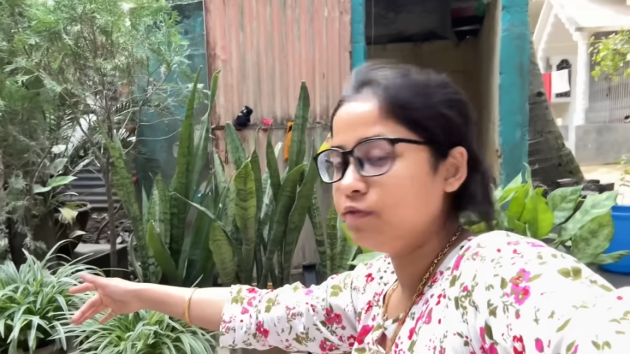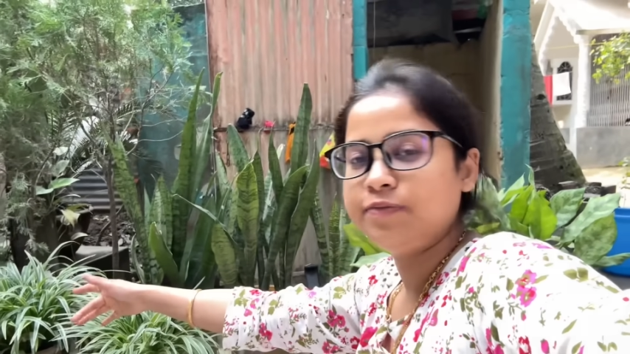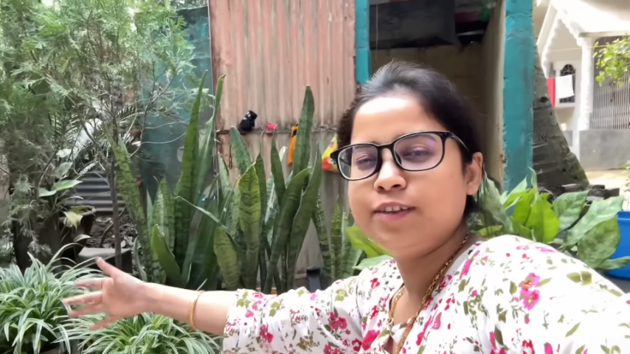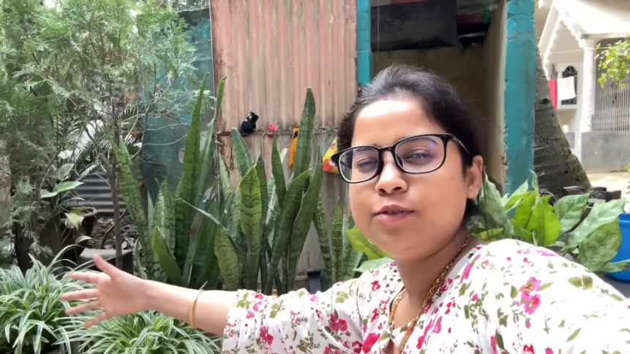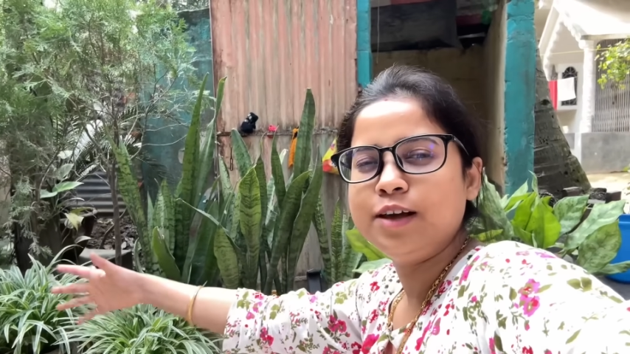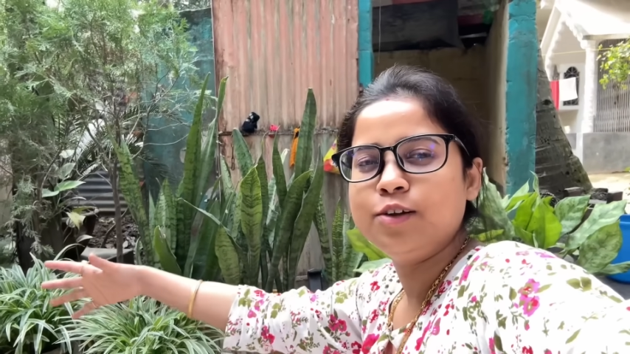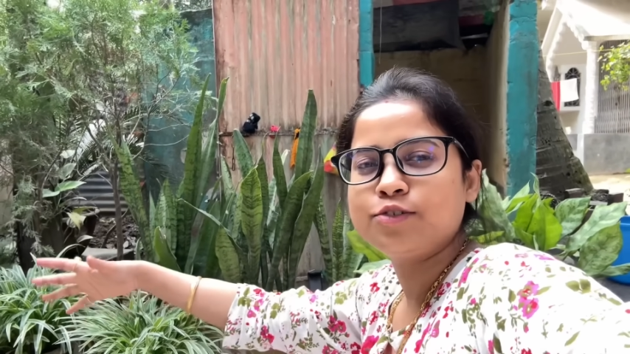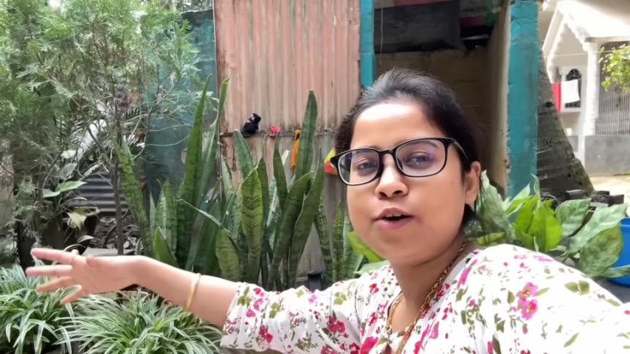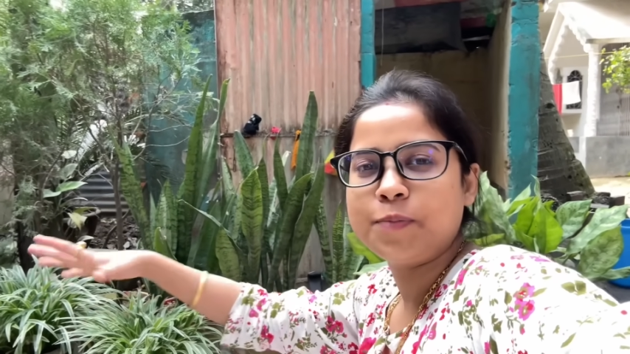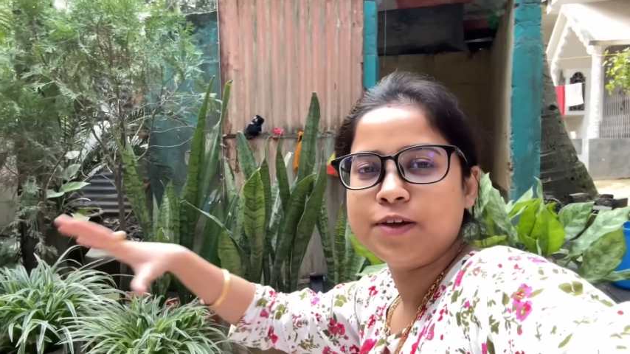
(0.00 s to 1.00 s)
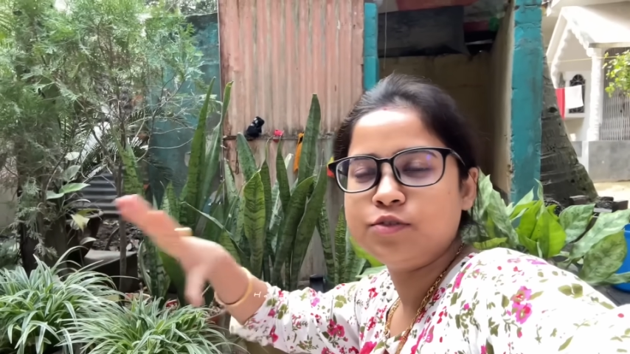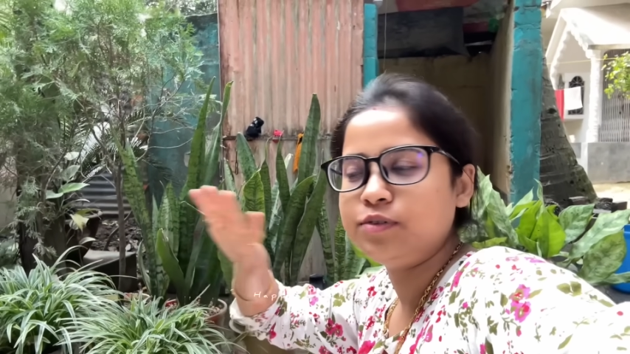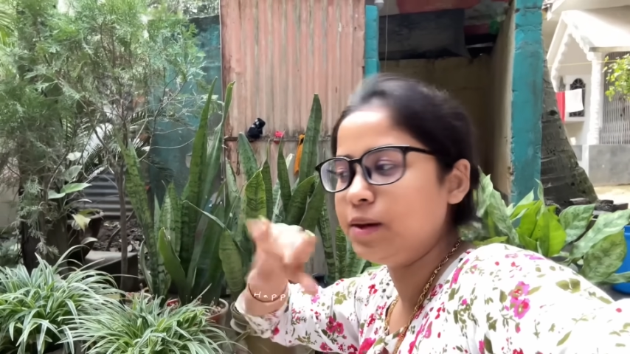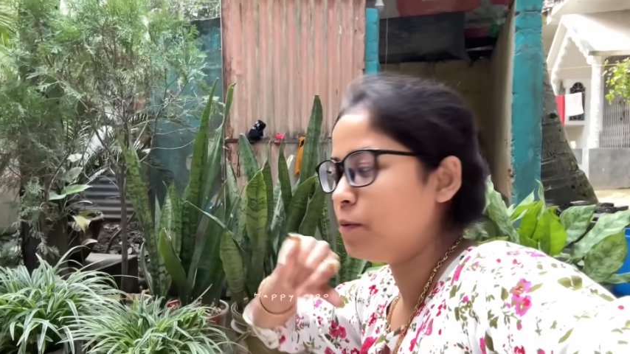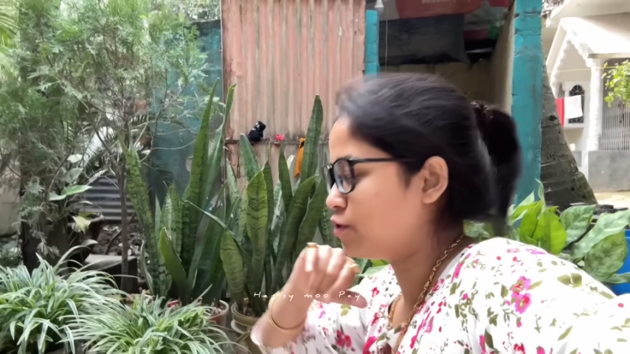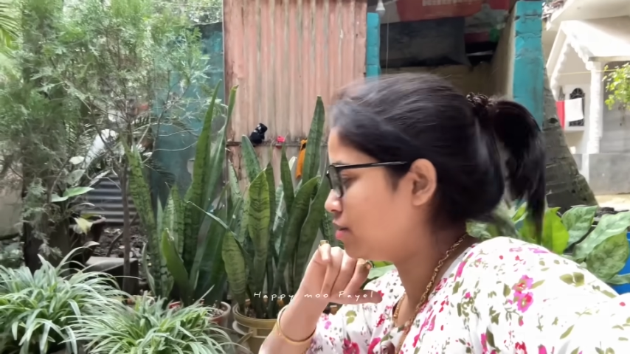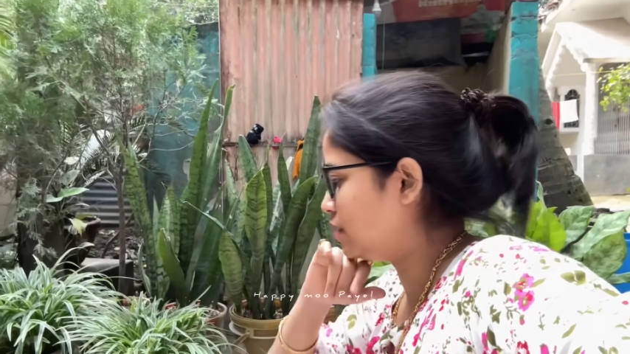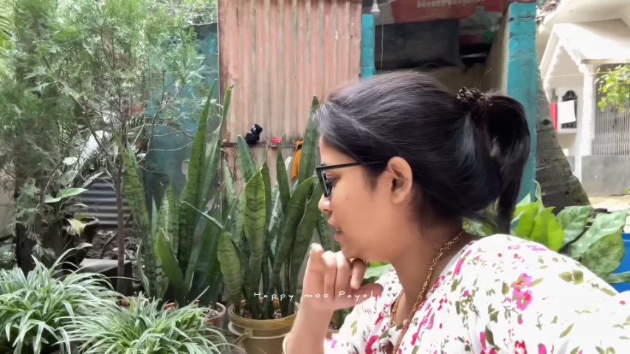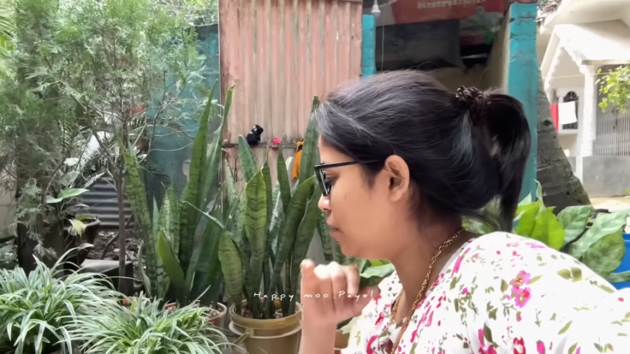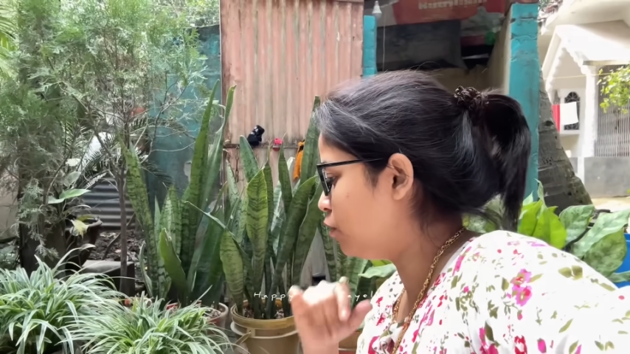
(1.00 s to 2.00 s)
ফেতুল এগুলো সব কিছু নিয়ে
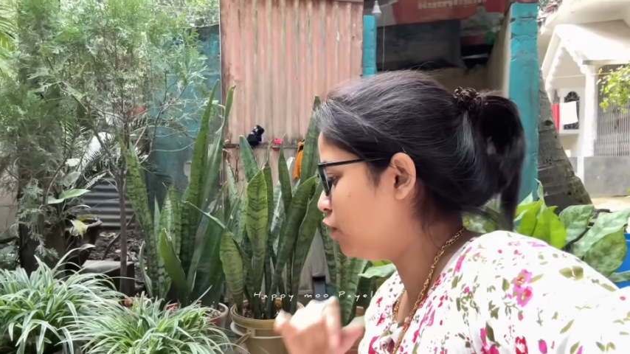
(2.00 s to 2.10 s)
বসেছি লেবু